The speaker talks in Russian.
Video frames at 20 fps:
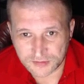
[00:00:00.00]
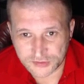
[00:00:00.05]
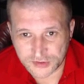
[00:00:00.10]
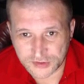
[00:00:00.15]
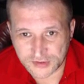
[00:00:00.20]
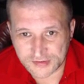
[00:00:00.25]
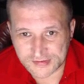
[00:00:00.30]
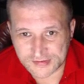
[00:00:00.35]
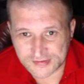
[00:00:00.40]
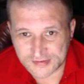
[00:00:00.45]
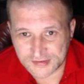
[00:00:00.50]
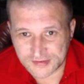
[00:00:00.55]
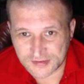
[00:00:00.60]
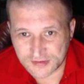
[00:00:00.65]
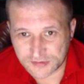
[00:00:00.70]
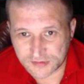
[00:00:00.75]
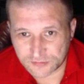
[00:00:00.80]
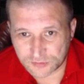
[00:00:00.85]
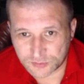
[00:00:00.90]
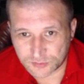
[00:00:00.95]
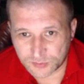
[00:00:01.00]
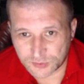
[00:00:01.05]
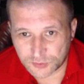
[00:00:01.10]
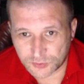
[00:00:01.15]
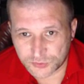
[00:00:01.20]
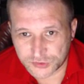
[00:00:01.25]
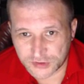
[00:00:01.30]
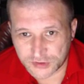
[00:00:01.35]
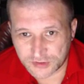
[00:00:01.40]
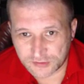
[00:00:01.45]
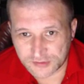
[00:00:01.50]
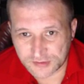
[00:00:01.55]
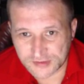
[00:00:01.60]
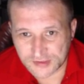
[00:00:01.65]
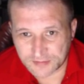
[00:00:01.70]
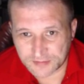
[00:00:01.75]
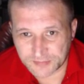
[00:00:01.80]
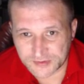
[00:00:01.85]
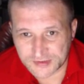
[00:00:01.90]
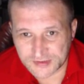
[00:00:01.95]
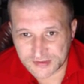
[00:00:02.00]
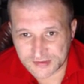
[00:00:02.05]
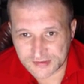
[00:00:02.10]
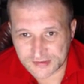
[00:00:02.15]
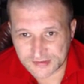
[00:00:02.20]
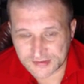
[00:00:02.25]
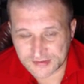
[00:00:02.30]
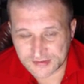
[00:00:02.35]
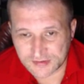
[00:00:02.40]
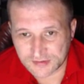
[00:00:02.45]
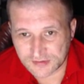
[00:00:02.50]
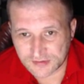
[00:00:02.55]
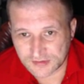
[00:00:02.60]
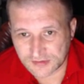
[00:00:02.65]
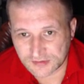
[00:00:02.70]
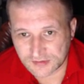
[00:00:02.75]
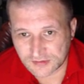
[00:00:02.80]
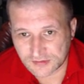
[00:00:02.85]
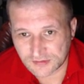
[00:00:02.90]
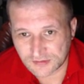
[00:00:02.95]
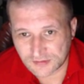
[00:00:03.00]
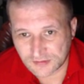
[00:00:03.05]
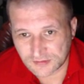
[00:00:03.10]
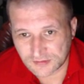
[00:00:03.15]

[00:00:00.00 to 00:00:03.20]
Сейчас здесь вот получаю записи со стены.